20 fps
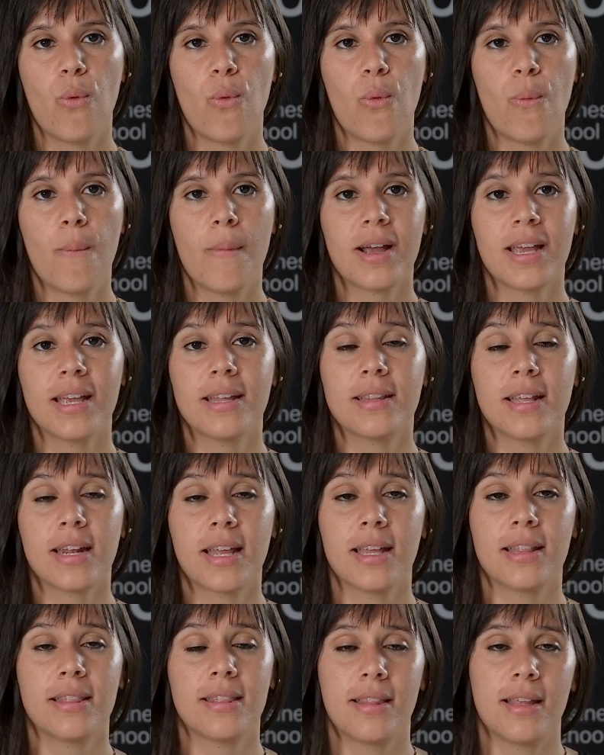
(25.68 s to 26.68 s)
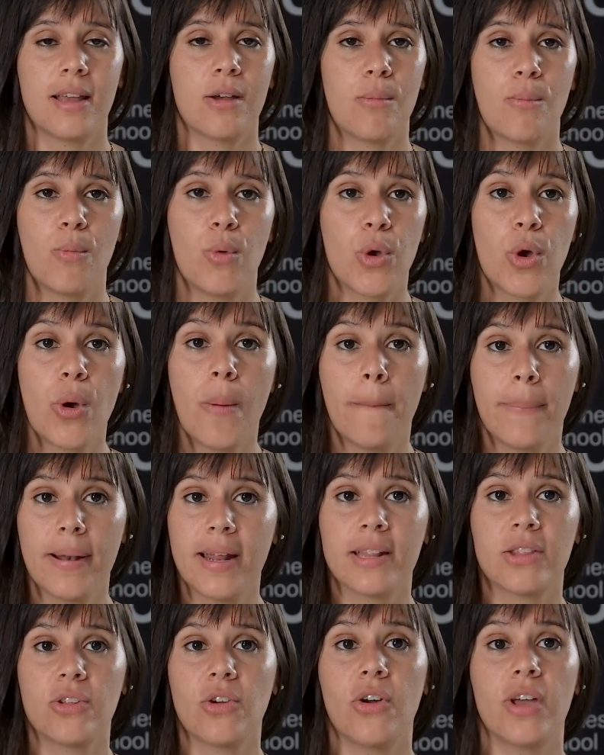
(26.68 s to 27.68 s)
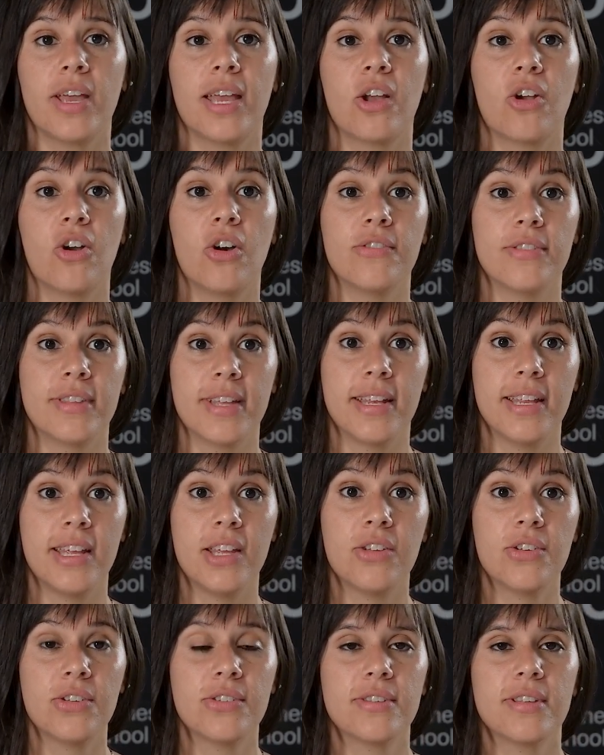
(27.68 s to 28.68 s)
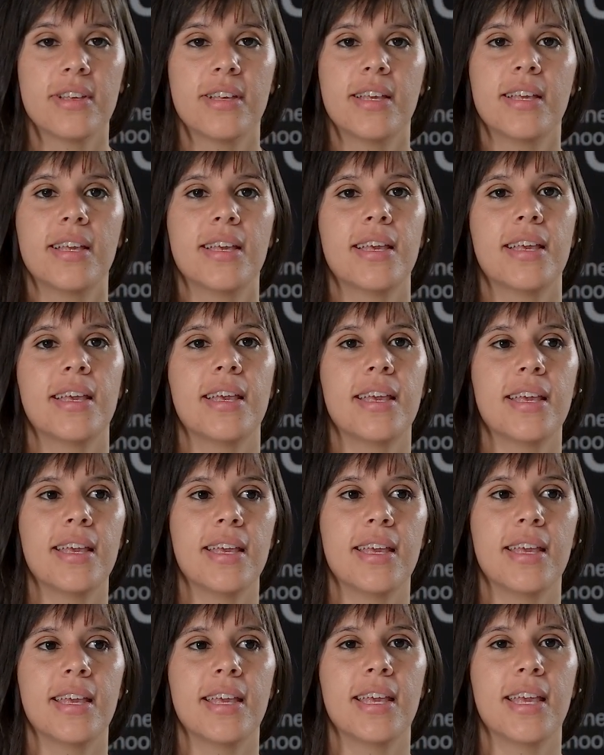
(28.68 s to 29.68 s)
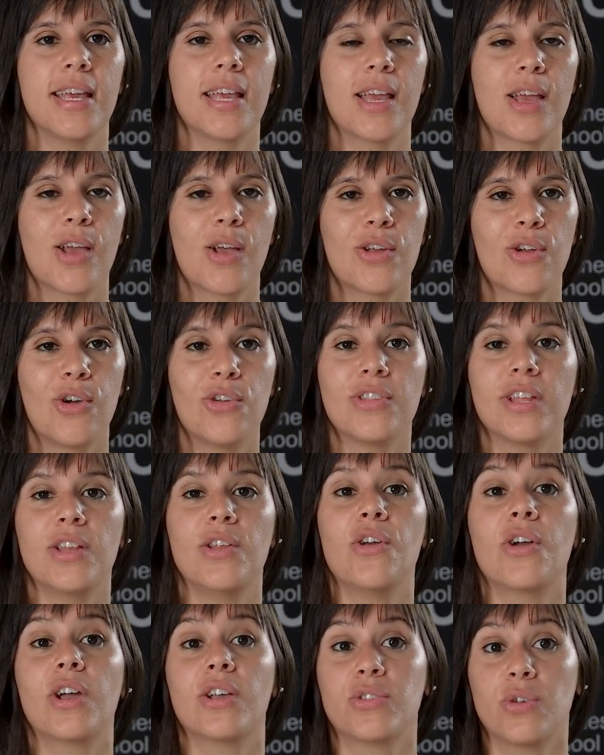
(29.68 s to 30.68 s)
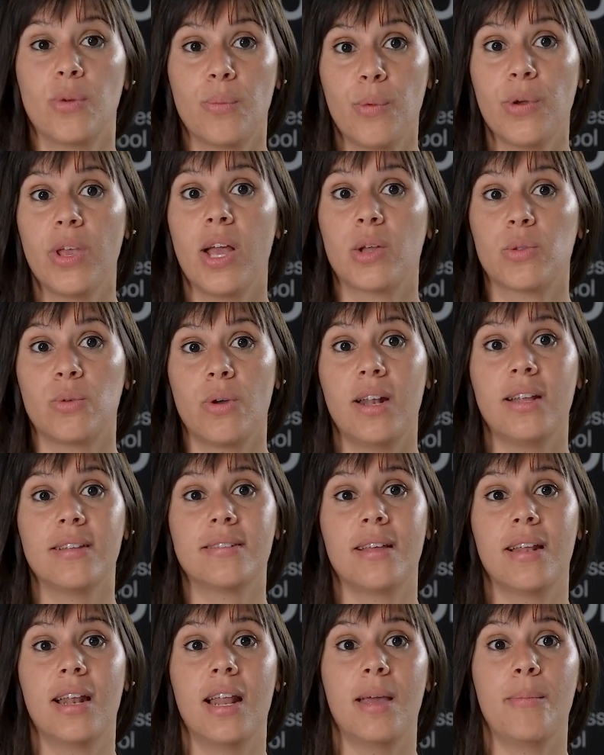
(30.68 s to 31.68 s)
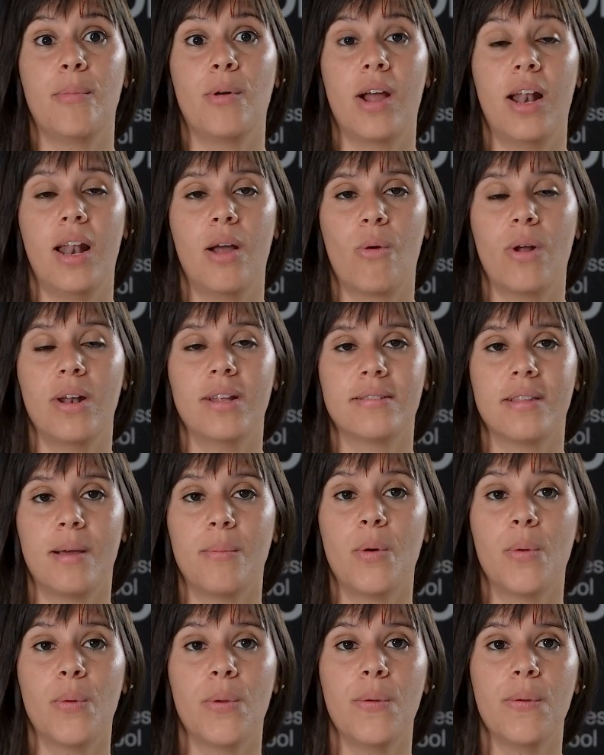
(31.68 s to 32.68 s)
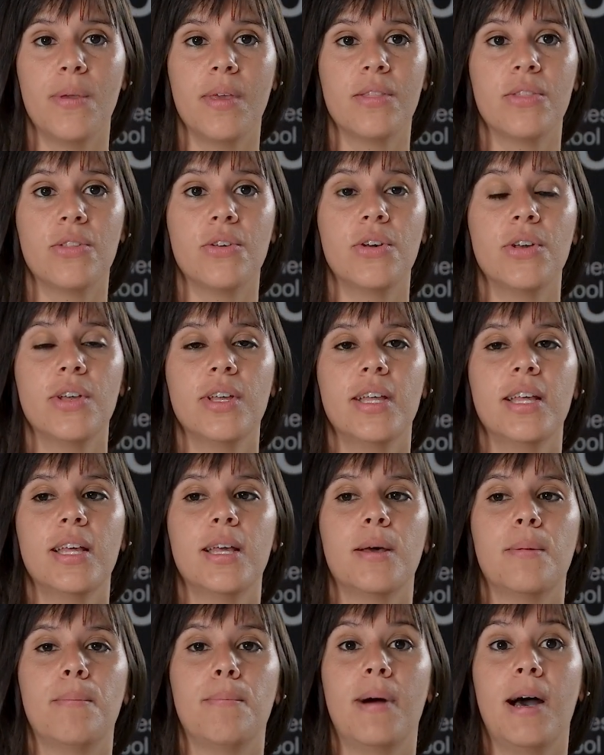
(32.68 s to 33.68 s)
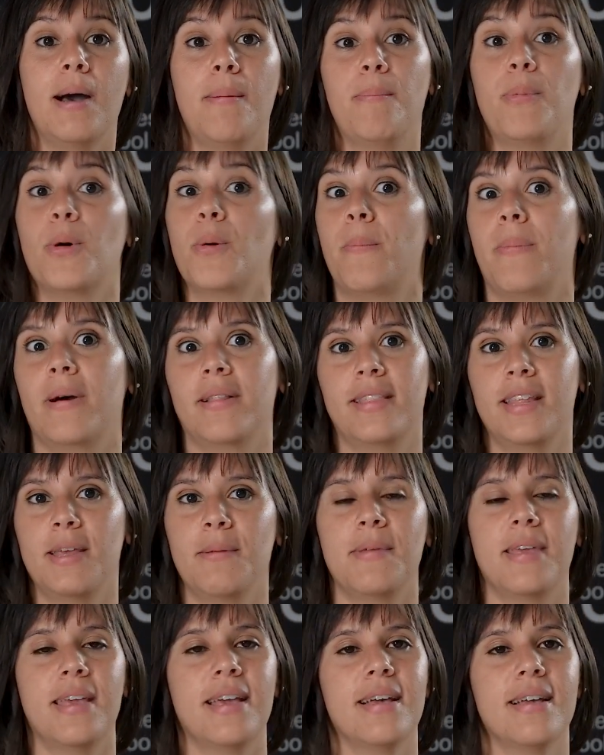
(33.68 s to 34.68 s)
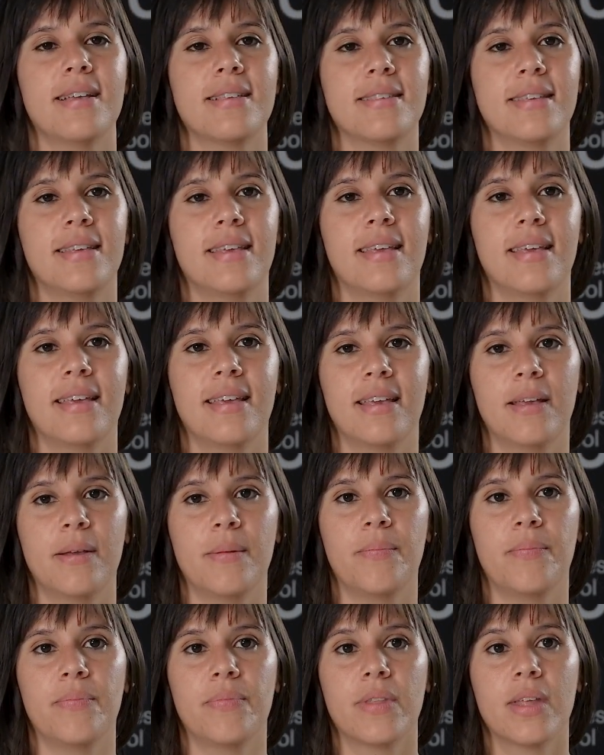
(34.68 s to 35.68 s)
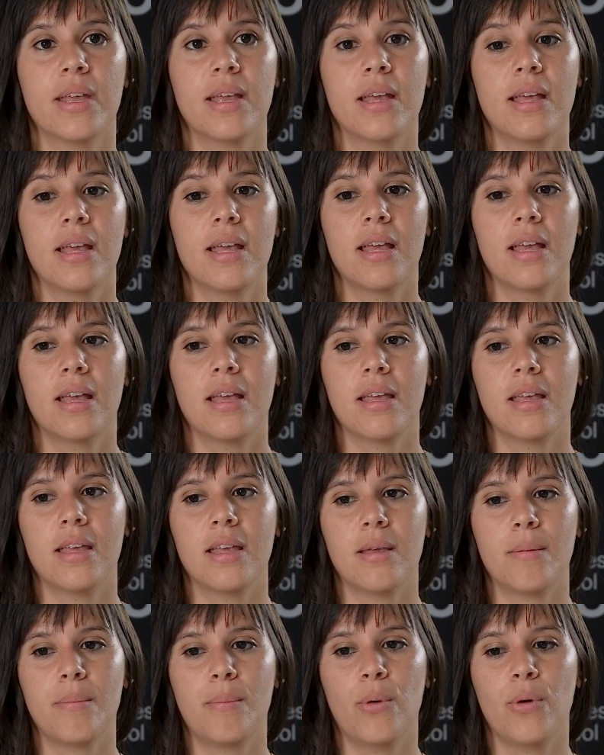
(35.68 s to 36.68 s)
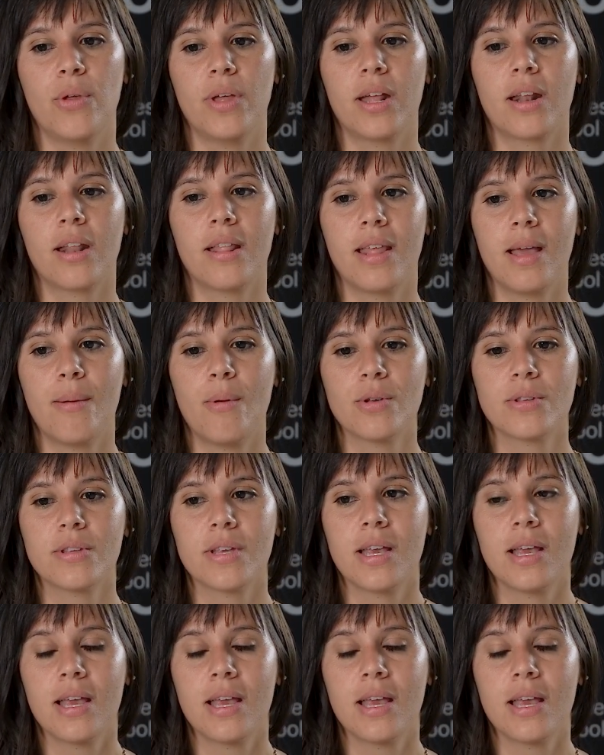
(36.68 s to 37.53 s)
un magíster que está muy completo en contenidos, eh, contenidos que son muy actuales en la época en la cual estamos viviendo más post pandemia, así que mm, eh, poder, digamos,